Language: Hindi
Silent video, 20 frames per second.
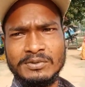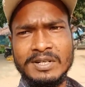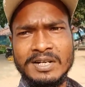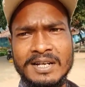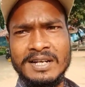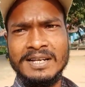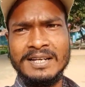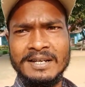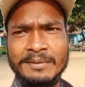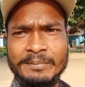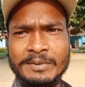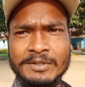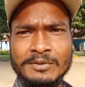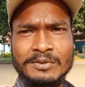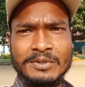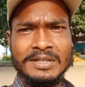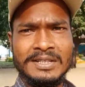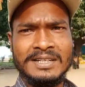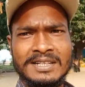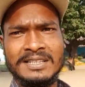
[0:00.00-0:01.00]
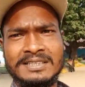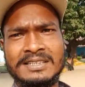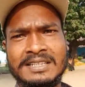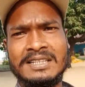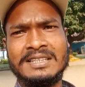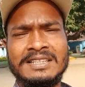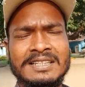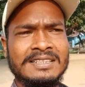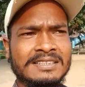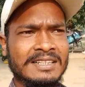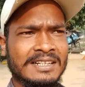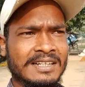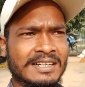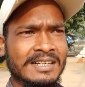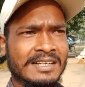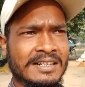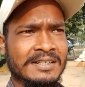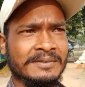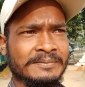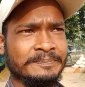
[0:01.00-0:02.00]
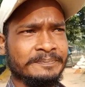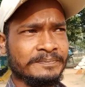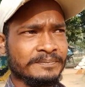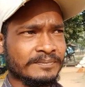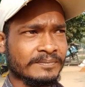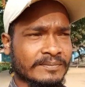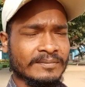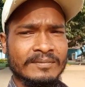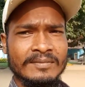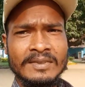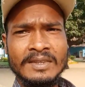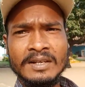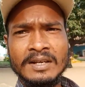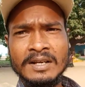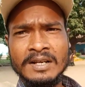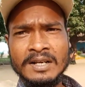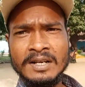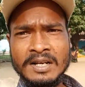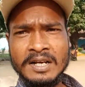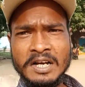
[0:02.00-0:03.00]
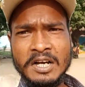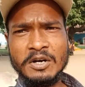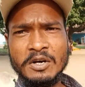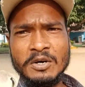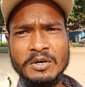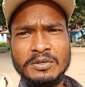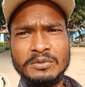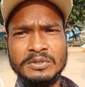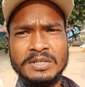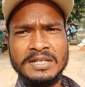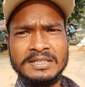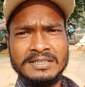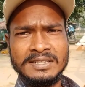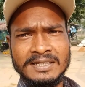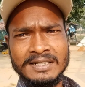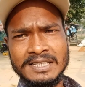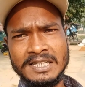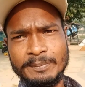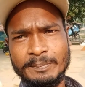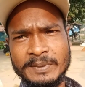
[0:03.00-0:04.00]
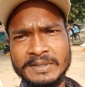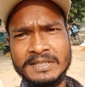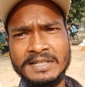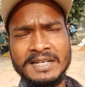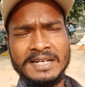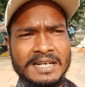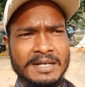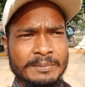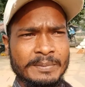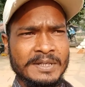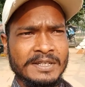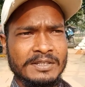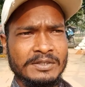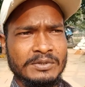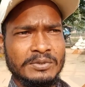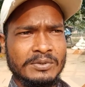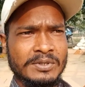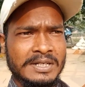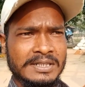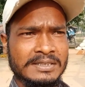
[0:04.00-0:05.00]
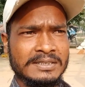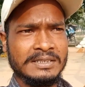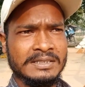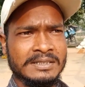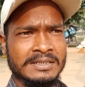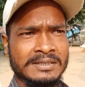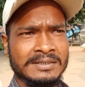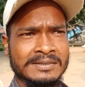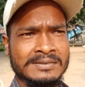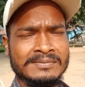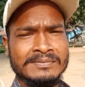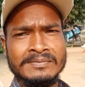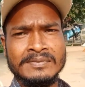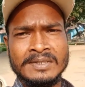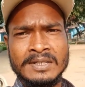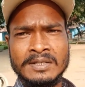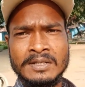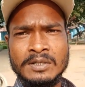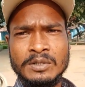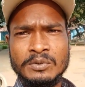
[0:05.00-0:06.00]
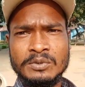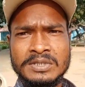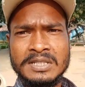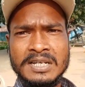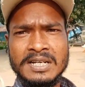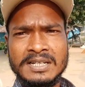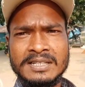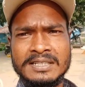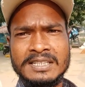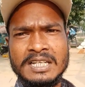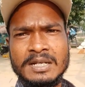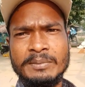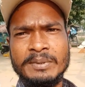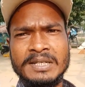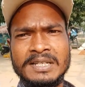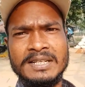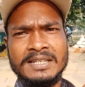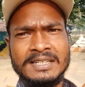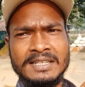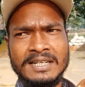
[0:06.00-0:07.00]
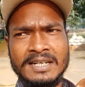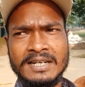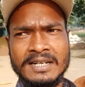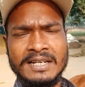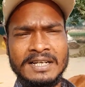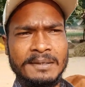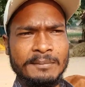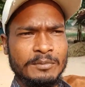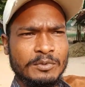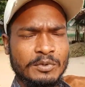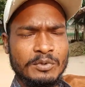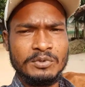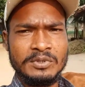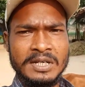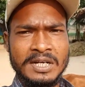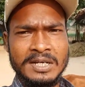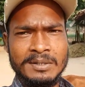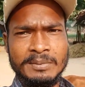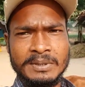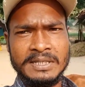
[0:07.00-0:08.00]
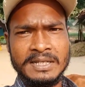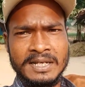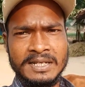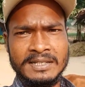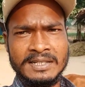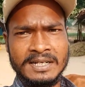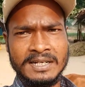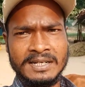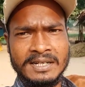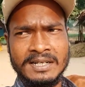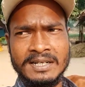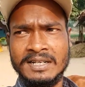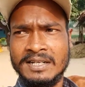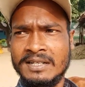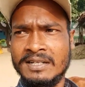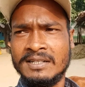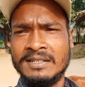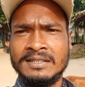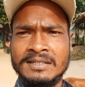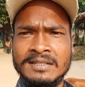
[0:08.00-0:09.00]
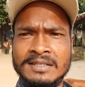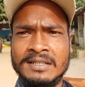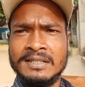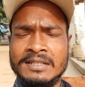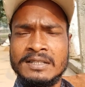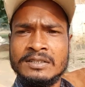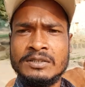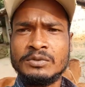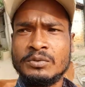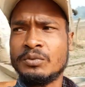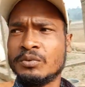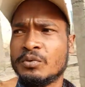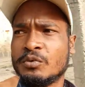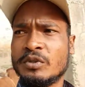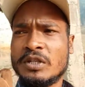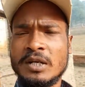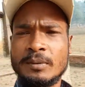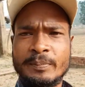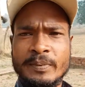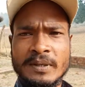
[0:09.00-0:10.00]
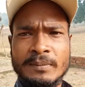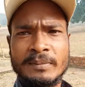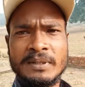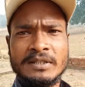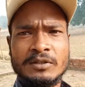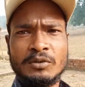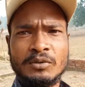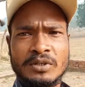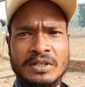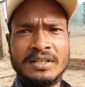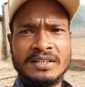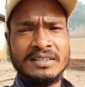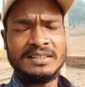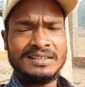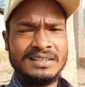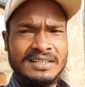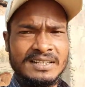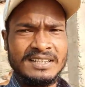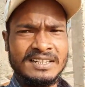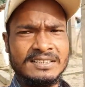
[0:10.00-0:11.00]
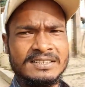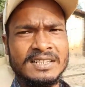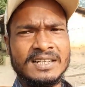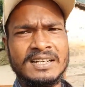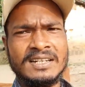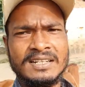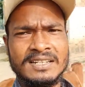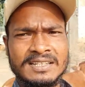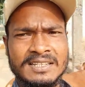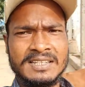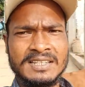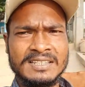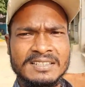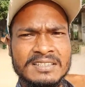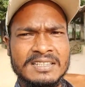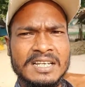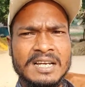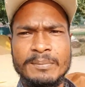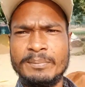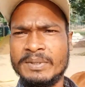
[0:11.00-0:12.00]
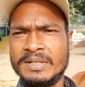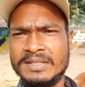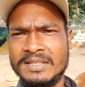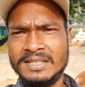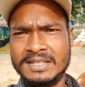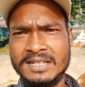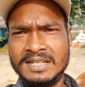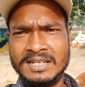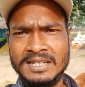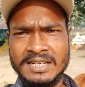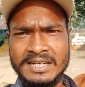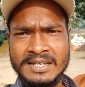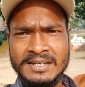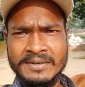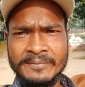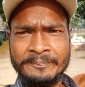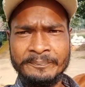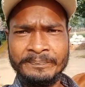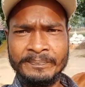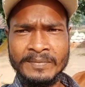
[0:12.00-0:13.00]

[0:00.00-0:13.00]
चुका है अब इनको लेकर चलते हैं जंगल और उधर जंगल पे जाना भी है तो आज कुछ लकड़ियाँ भी लेके आना है हमको रुंधाई बधाई करना है क्योंकि उधर पे हमने जो खेती की है चने की खेती आपने देखा है